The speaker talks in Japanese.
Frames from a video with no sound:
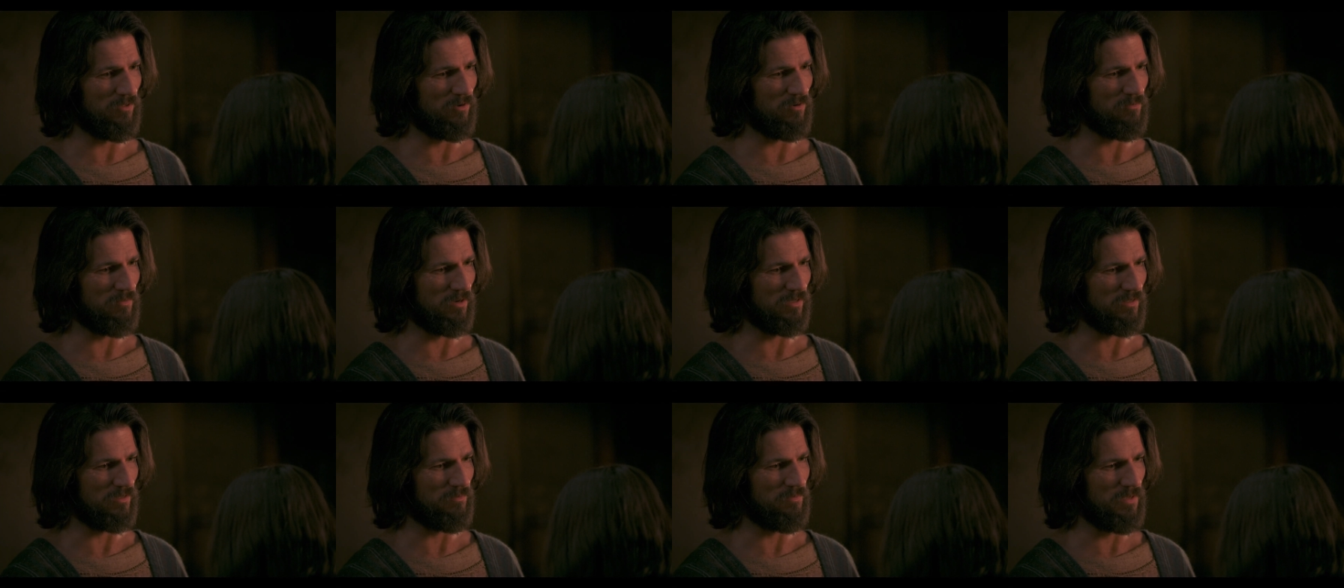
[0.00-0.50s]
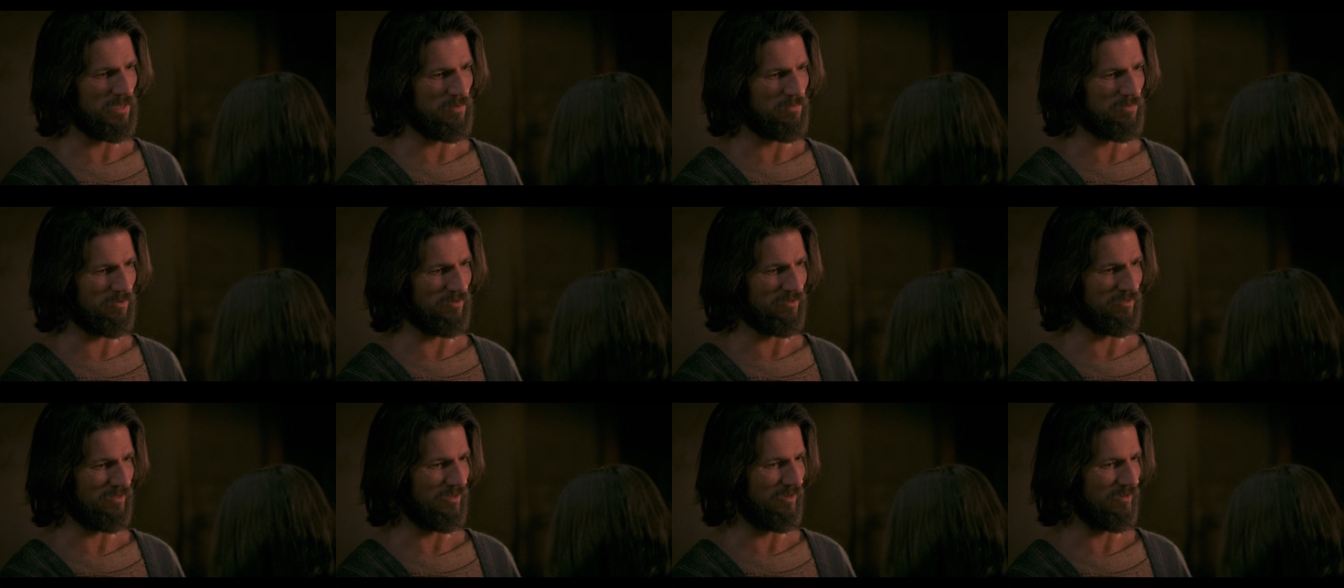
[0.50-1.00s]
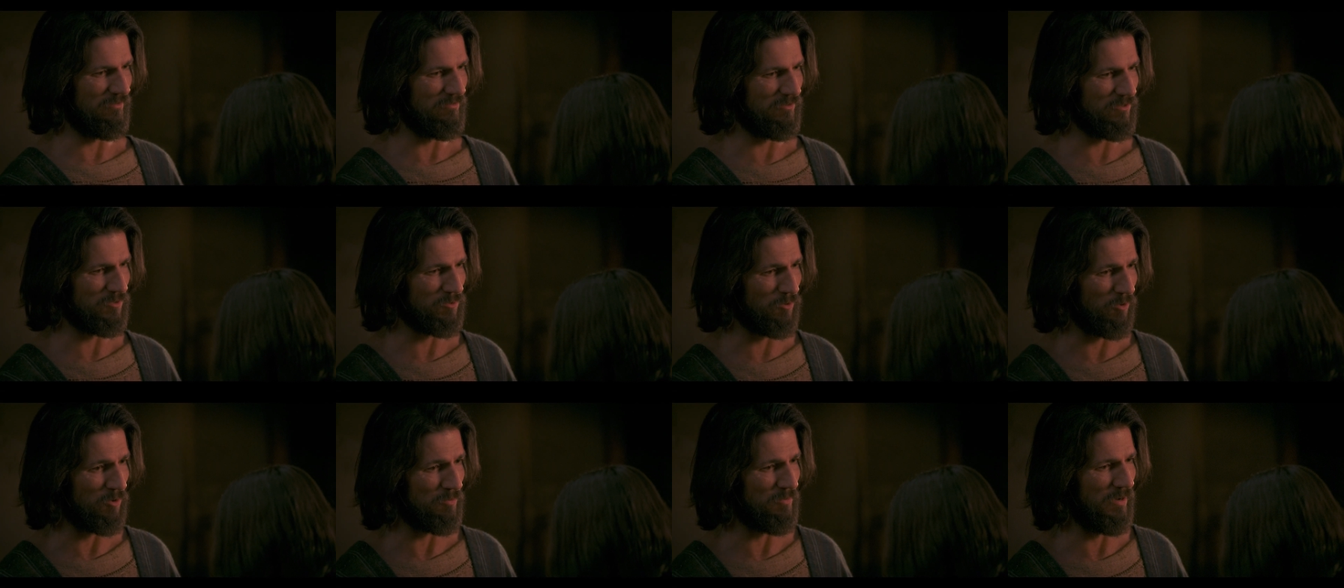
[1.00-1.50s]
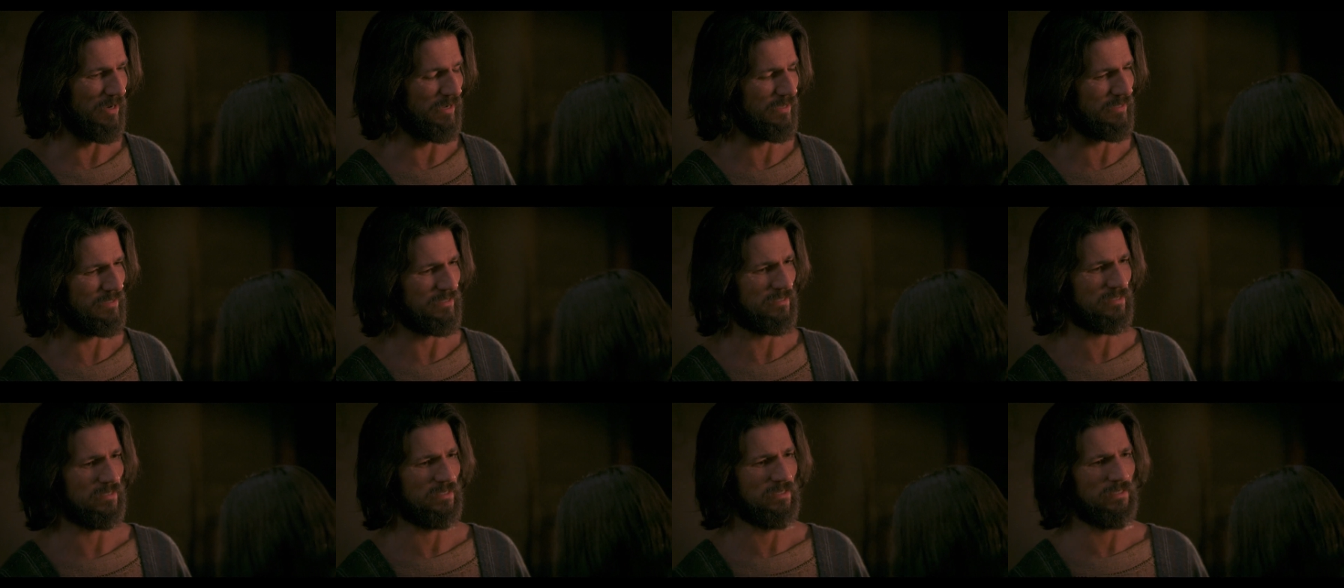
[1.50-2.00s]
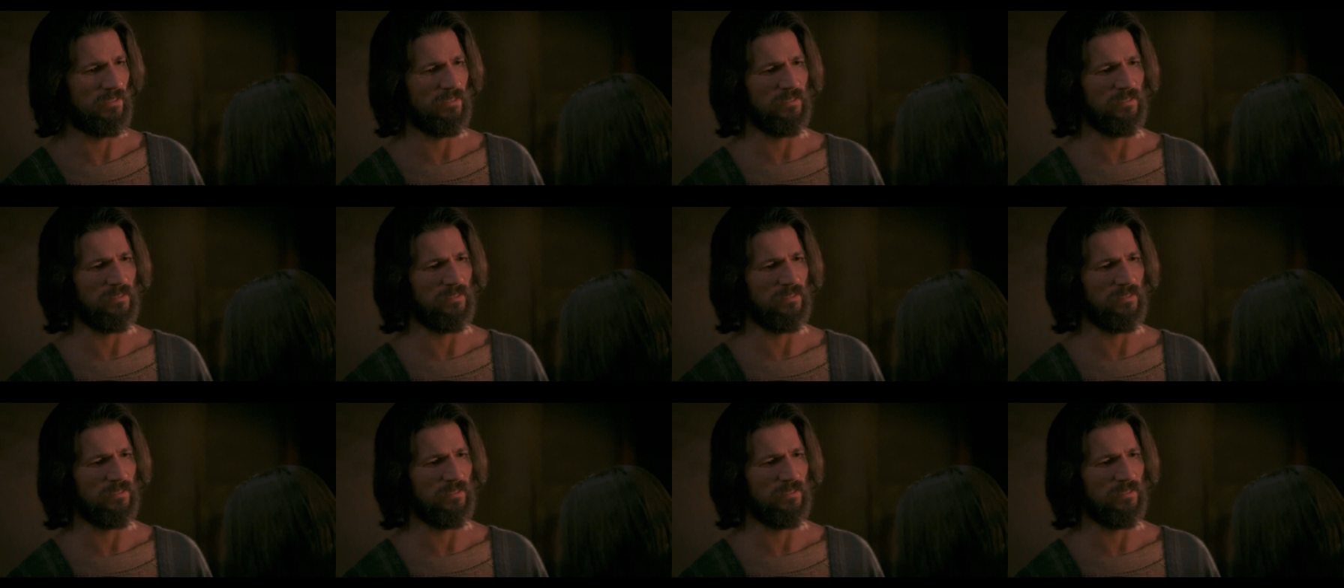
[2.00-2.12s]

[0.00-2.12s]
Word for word: 私の言葉に注意を払わず